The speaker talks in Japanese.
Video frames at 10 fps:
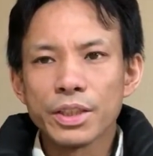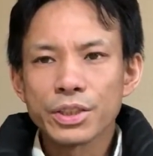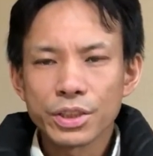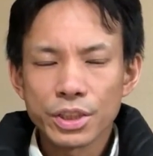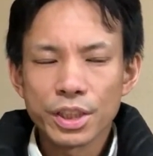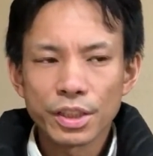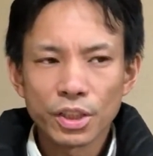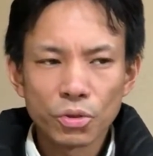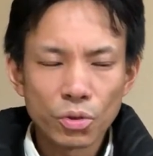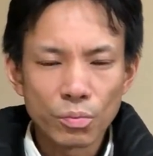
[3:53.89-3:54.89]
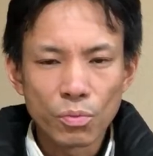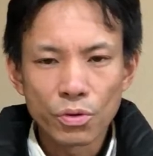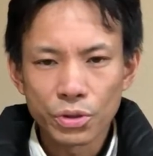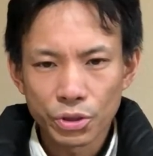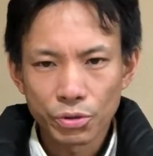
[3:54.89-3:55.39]
意識だけの
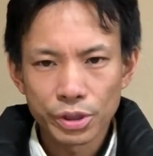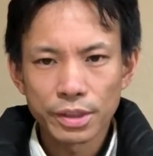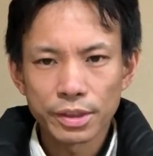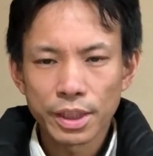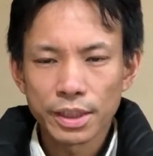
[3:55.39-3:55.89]
目標設